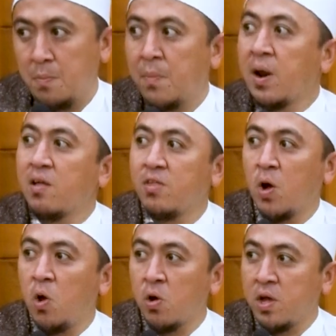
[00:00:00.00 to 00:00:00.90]
Merasa
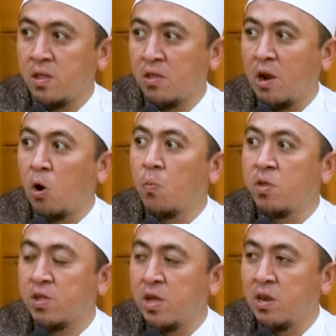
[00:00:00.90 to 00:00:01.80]
kalau kita selalu
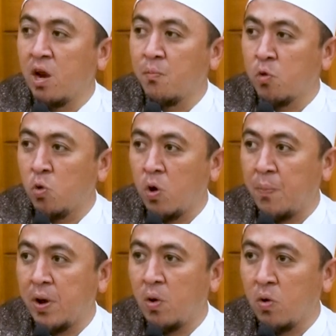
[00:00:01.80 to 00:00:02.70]
miskin dan butuh
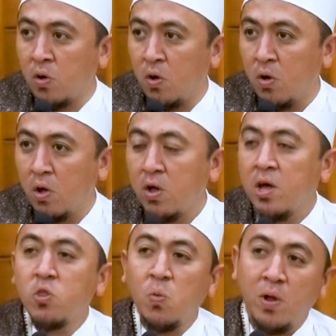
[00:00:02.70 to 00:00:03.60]
kepada Allah,
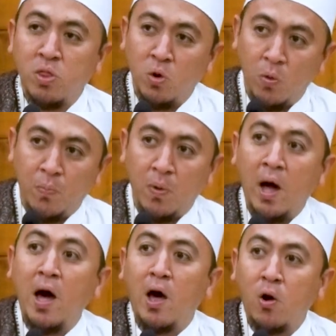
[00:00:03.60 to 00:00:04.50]
itu matlub,
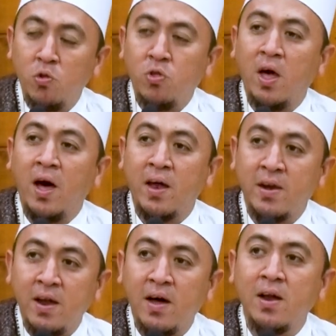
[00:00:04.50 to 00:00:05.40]
harus
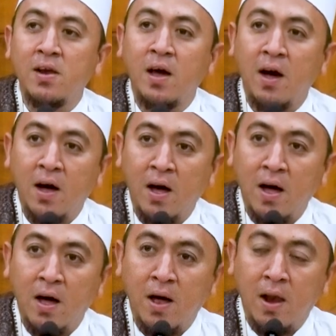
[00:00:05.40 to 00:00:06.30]
ada
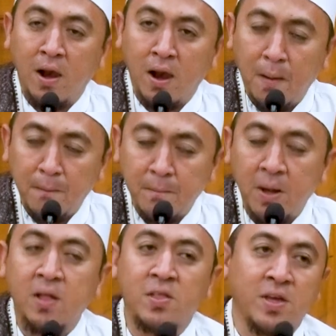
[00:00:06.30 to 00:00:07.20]
dalam
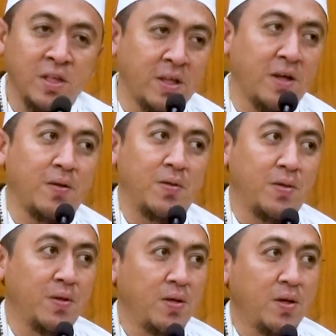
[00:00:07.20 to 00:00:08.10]
hati kita.
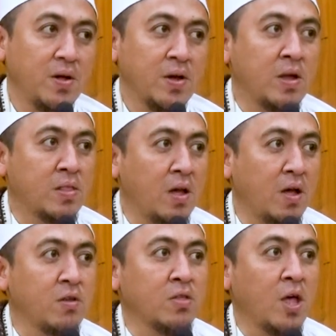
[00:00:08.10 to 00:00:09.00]
Kita
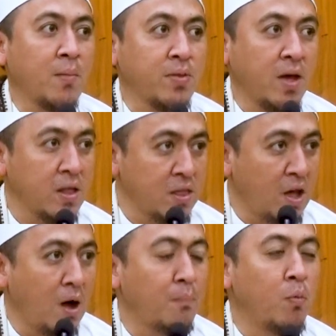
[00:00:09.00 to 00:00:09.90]
setiap
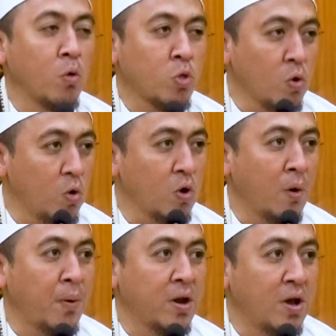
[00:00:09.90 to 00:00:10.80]
saatnya butuh
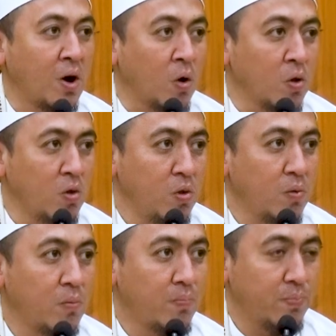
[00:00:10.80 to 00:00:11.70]
kepada Allah.
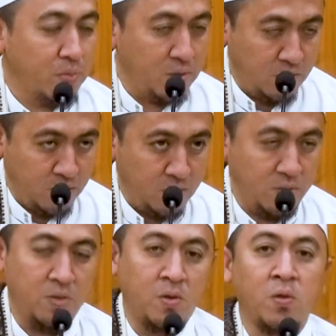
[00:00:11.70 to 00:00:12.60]

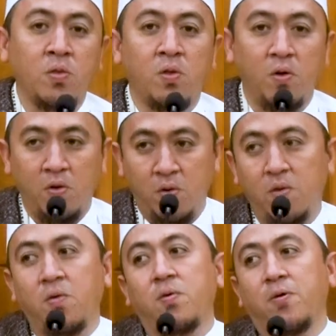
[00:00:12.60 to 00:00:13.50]
Allah.